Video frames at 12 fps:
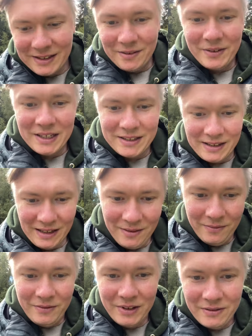Ihr werdet
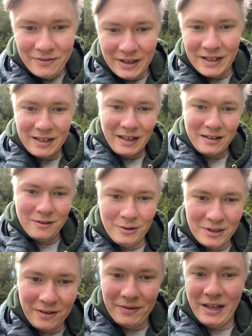sehen, wie viel Gedanken euch
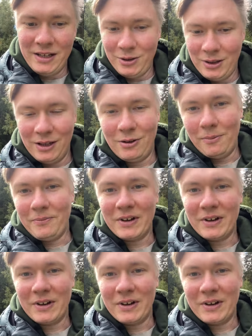da vielleicht durch den Kopf